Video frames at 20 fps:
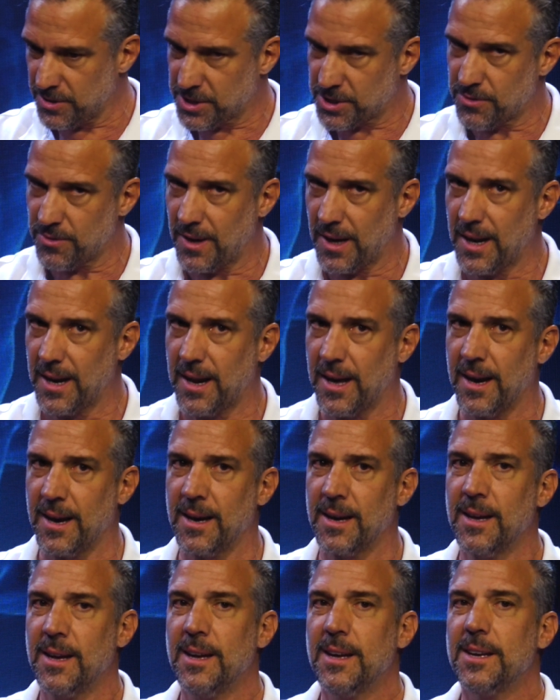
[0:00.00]
continua
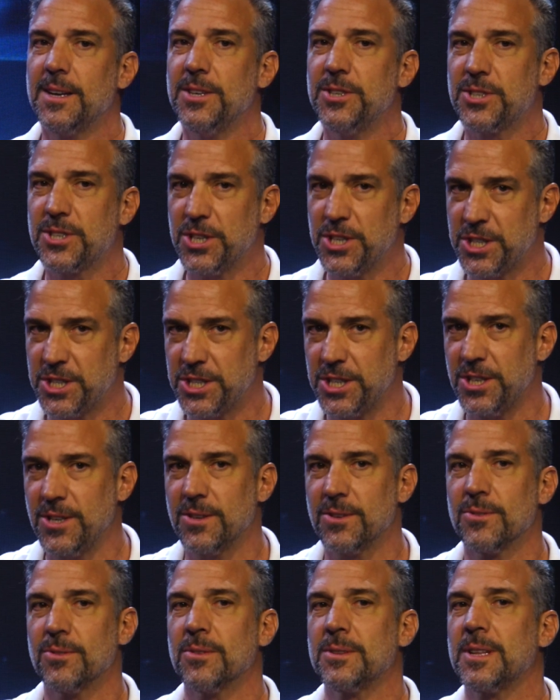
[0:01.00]
lá
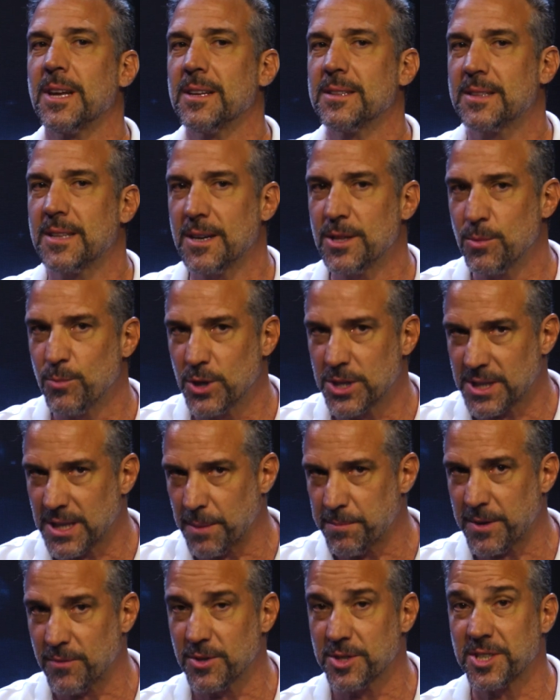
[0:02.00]
insistindo, tentando
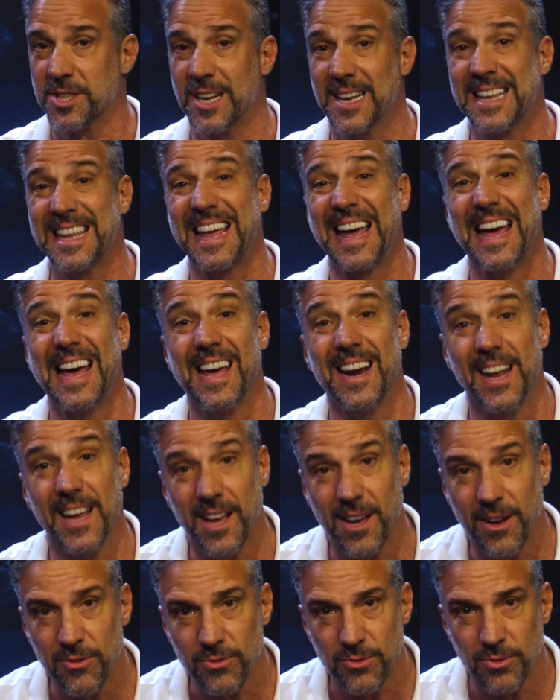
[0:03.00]
mostrar para você,
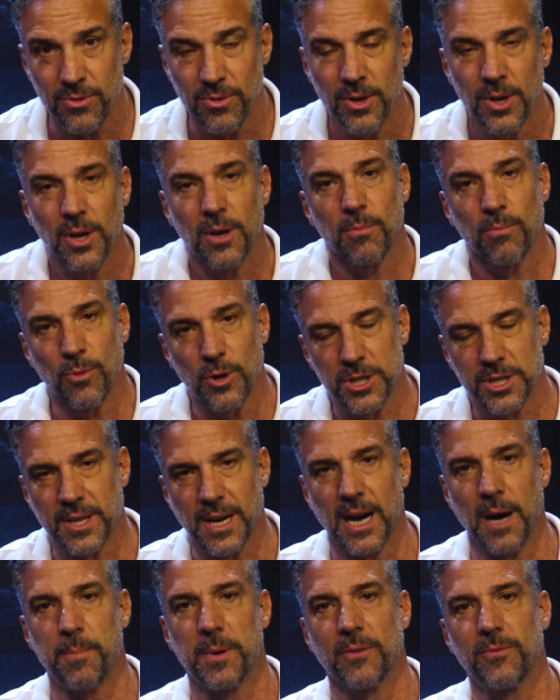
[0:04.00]
querendo
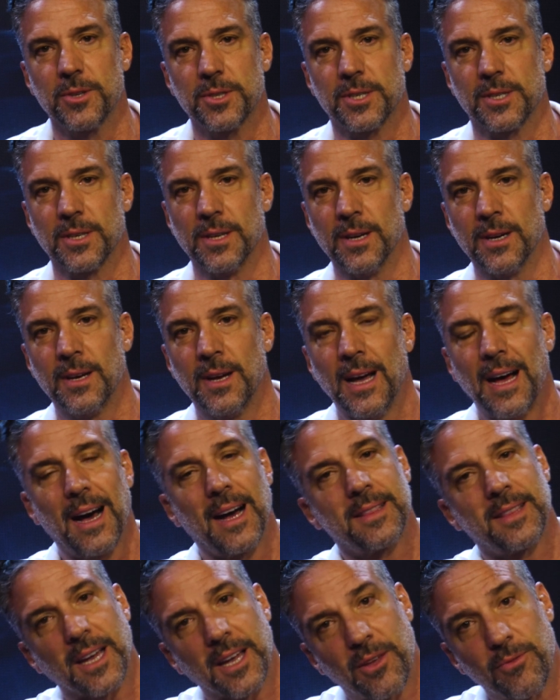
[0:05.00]
mostrar para você,
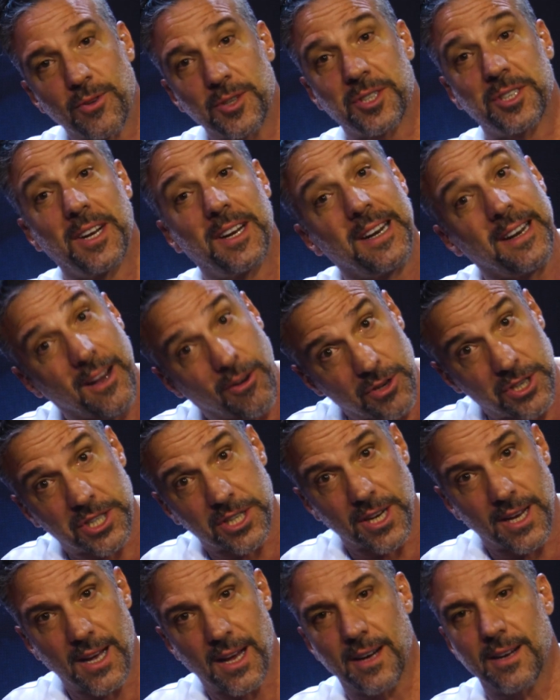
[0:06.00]
até que você não
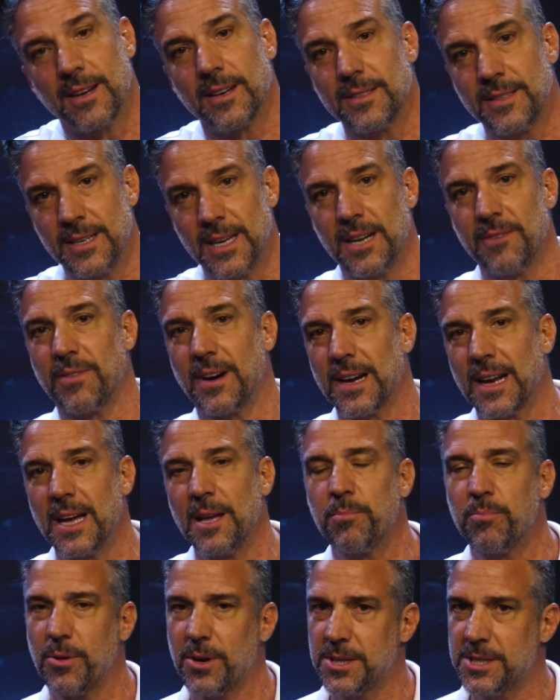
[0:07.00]
enxerga e ele vai lá
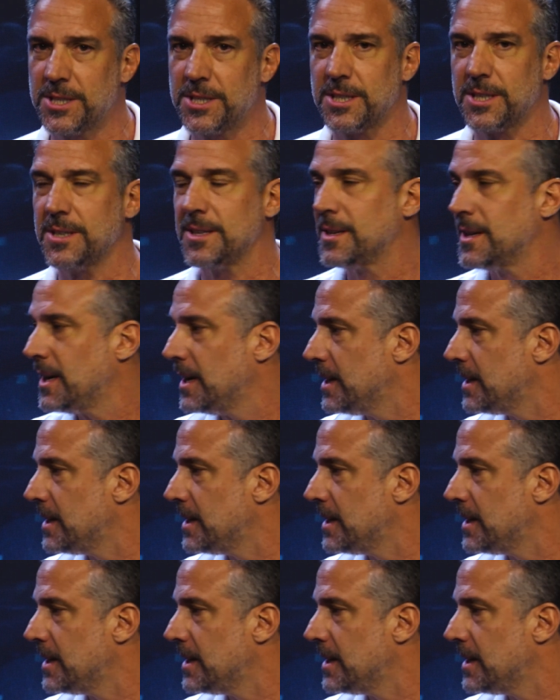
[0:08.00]
e pode te